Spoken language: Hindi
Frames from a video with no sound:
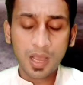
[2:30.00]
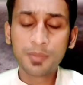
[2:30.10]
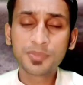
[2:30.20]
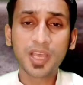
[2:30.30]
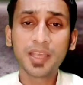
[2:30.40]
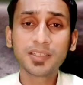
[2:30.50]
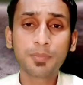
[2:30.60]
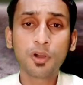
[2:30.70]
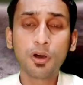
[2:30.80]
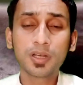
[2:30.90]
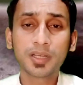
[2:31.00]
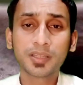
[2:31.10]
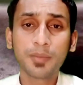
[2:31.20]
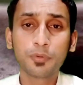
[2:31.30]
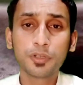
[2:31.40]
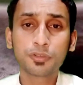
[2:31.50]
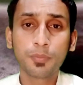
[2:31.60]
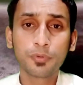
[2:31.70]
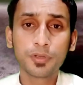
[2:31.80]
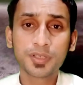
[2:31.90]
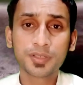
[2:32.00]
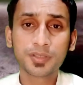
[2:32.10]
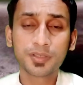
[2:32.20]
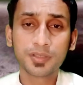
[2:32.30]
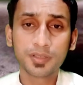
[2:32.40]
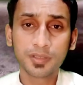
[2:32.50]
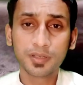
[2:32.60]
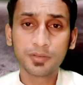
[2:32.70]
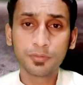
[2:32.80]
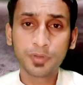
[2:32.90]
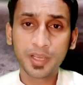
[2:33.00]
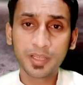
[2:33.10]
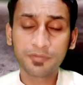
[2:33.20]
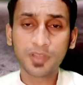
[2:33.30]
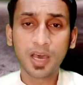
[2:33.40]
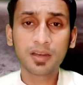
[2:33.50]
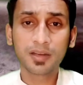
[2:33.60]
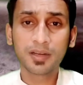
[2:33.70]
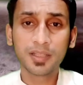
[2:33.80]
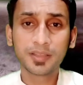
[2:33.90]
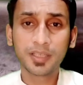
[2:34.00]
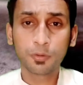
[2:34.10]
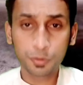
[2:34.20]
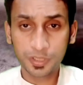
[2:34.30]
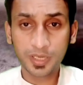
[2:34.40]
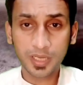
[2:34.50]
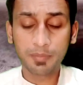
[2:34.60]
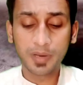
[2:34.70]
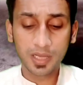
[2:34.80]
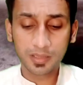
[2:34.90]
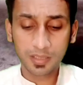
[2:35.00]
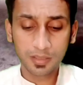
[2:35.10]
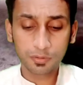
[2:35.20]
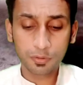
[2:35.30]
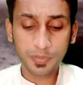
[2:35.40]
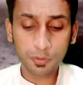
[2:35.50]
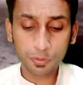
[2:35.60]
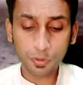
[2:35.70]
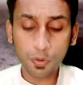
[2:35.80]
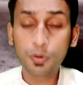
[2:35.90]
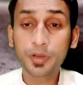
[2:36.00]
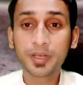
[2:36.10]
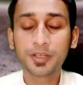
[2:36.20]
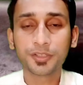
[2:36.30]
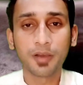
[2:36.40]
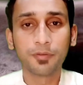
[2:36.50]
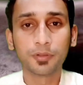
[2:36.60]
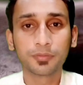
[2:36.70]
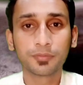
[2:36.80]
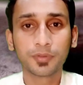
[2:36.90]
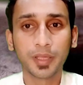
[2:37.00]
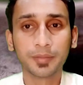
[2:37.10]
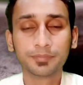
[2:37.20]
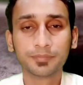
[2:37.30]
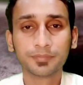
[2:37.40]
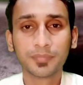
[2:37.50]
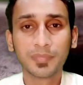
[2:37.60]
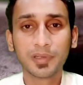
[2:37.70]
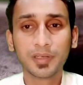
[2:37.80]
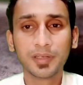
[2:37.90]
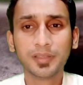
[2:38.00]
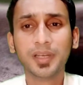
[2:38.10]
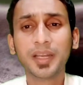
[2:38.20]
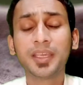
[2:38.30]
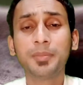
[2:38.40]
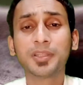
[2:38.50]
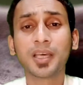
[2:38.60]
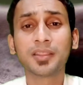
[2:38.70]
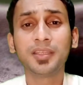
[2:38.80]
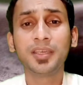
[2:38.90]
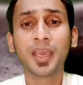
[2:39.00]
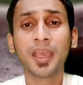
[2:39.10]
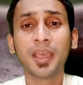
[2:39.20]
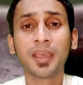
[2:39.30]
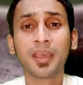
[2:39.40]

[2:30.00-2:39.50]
हमसाए जब कॉल करते हैं पुलिस को पुलिस उन्हें गिरफ़्तार कर लेती है कुछ दिन के बाद तो फिर कुछ और इंकशाफ होते हैं लड़की बताती है